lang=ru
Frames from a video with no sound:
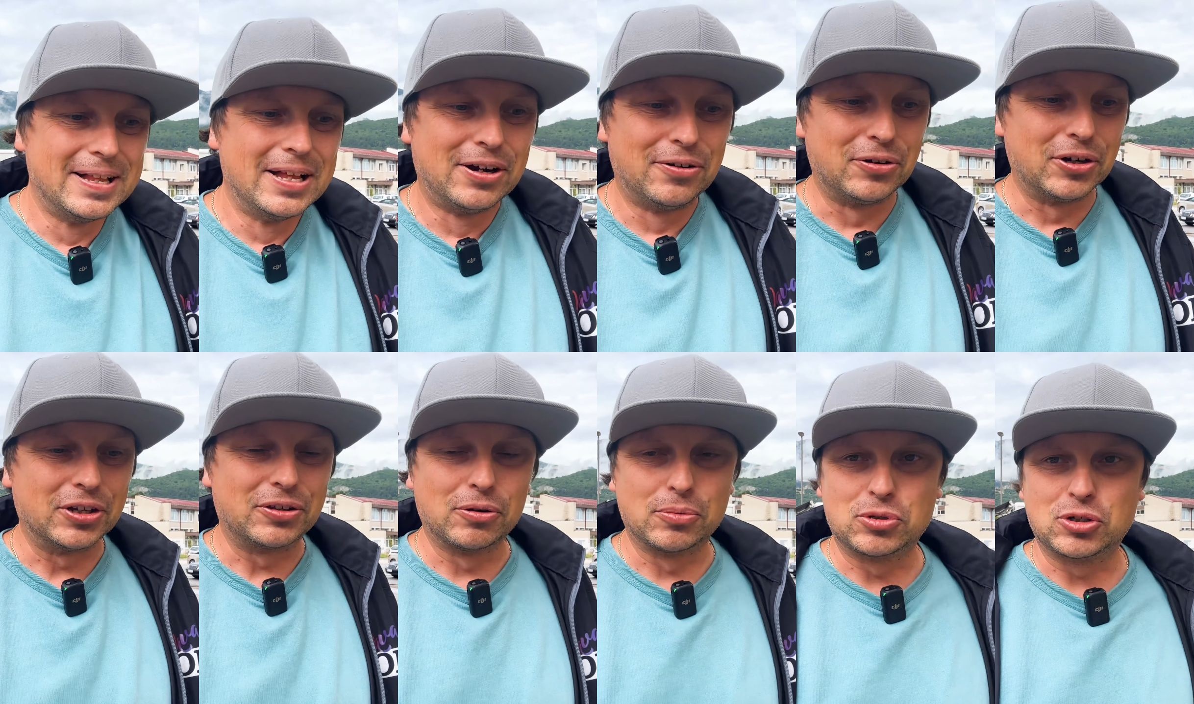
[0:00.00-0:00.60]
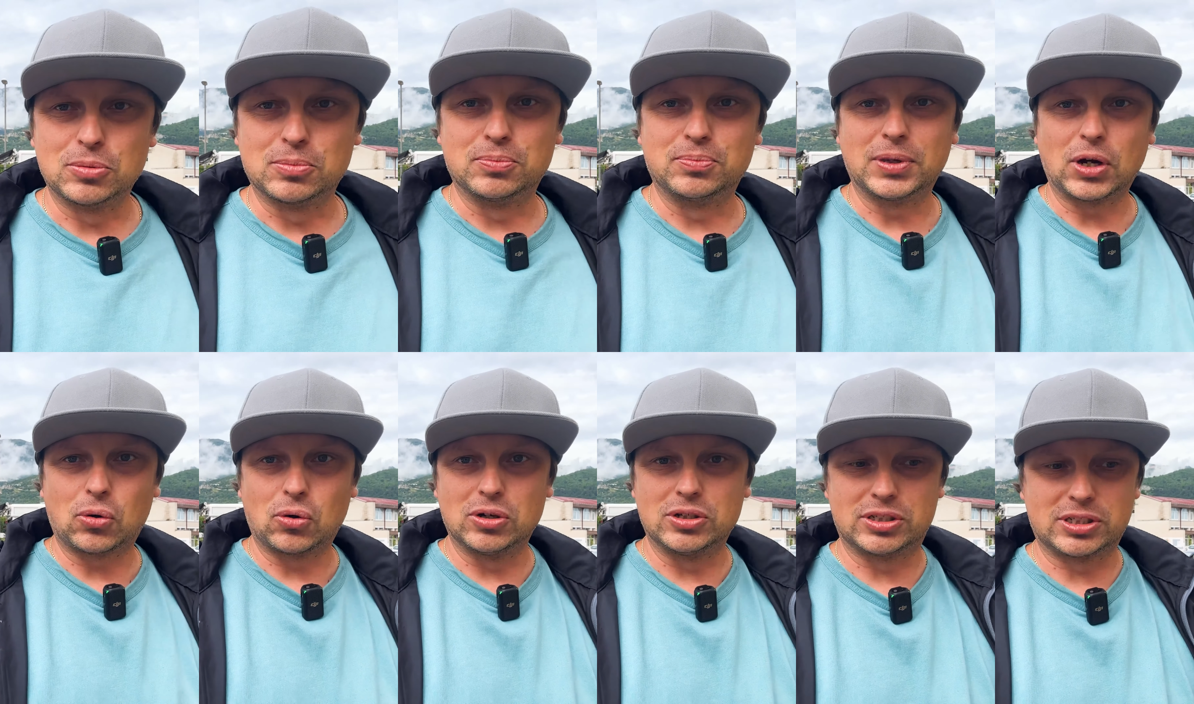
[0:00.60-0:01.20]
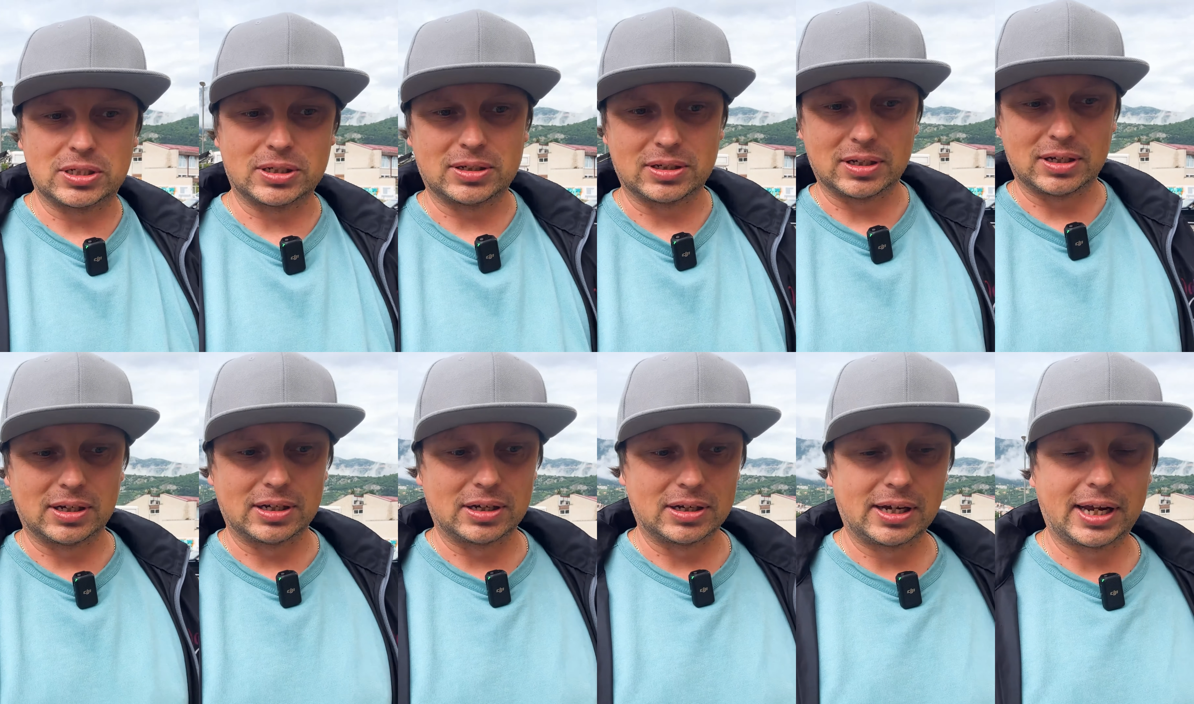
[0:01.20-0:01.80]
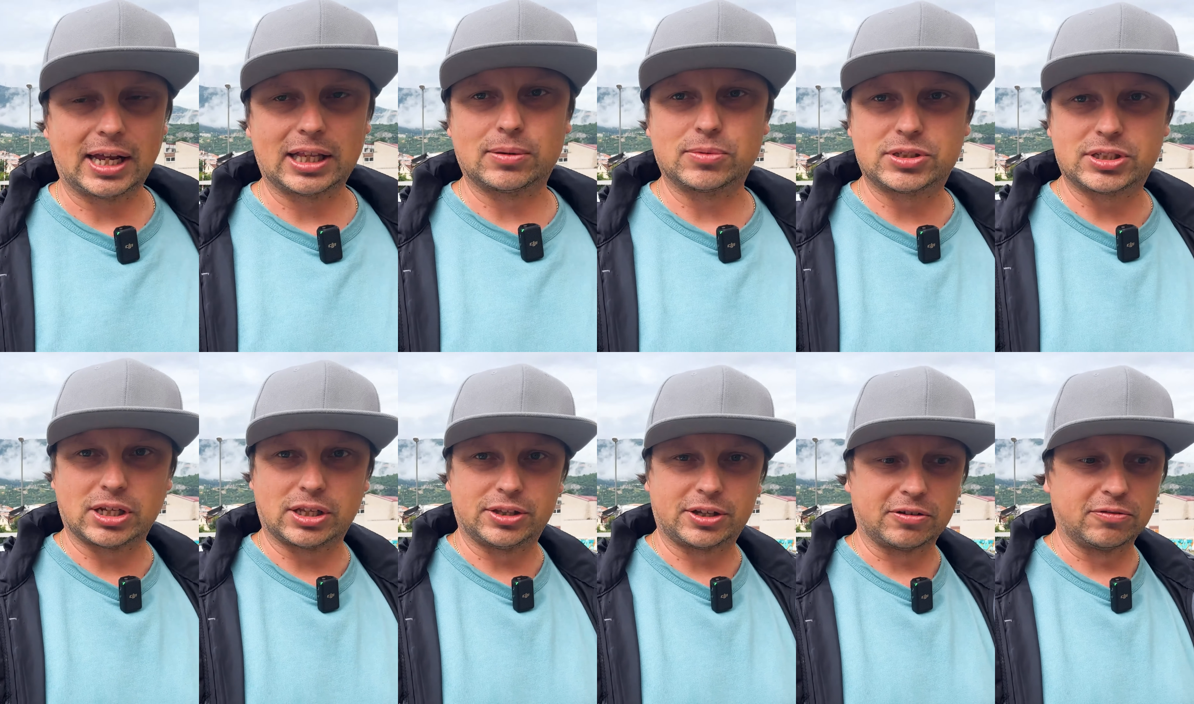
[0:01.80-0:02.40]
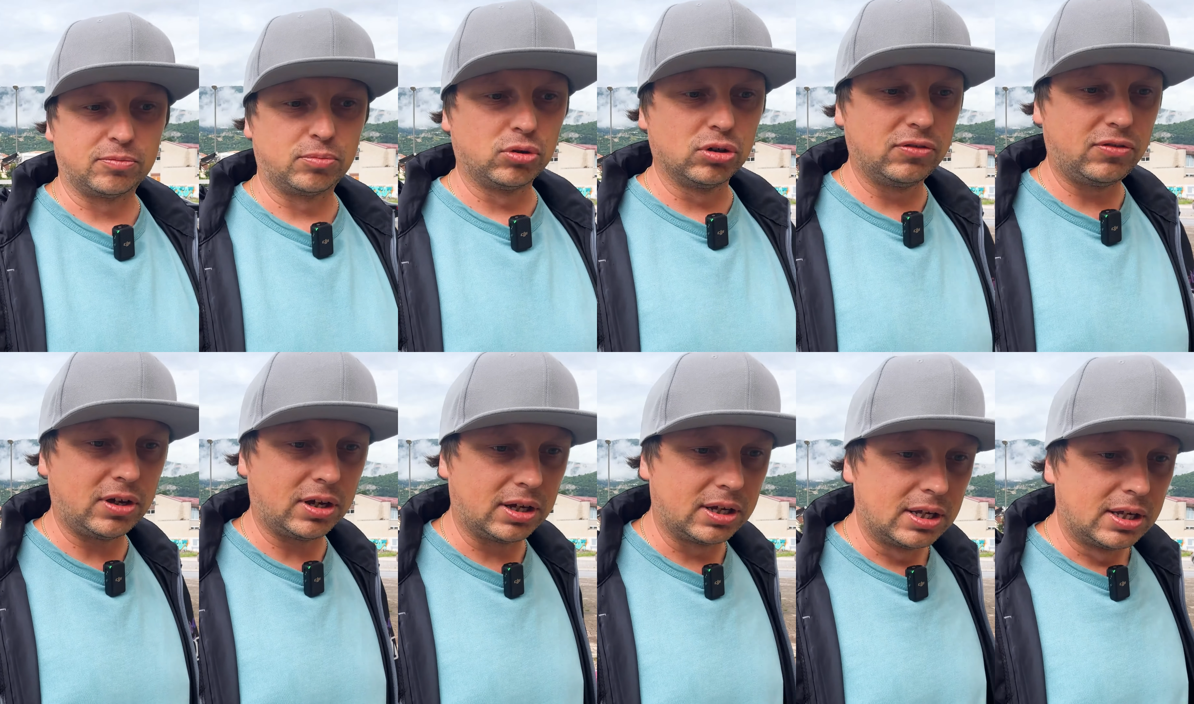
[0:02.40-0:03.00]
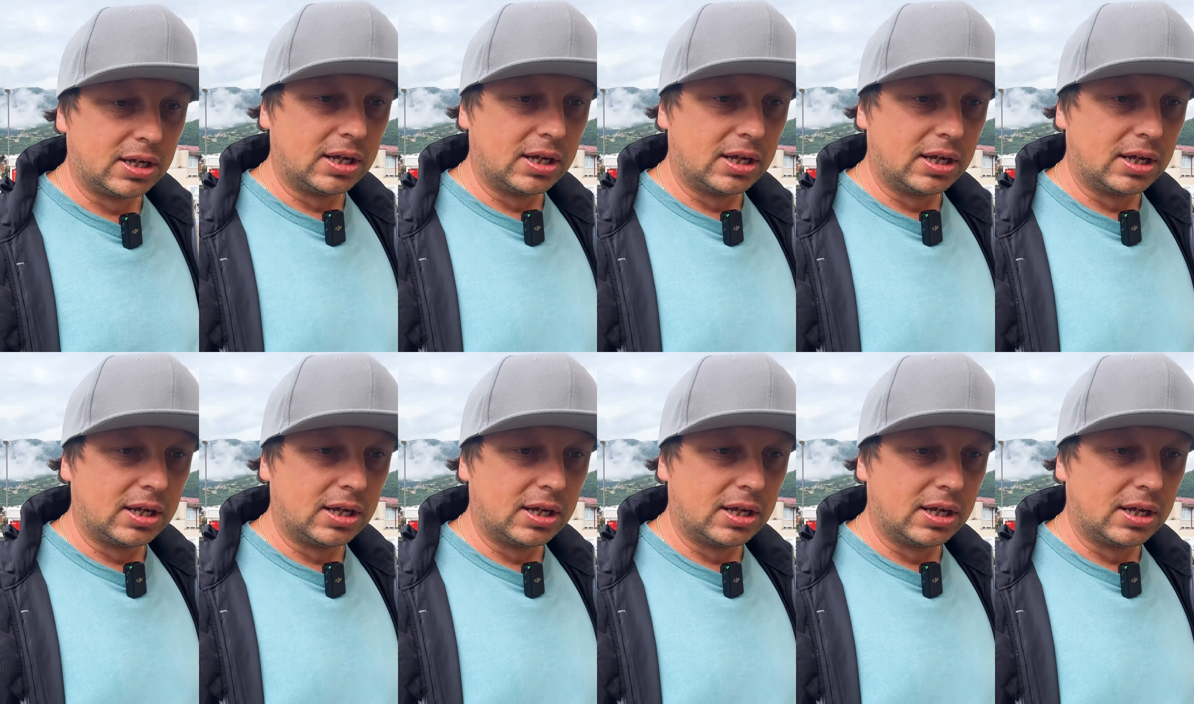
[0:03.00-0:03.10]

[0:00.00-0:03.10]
Вот, в общем, находится э, рядом с центром в Будве.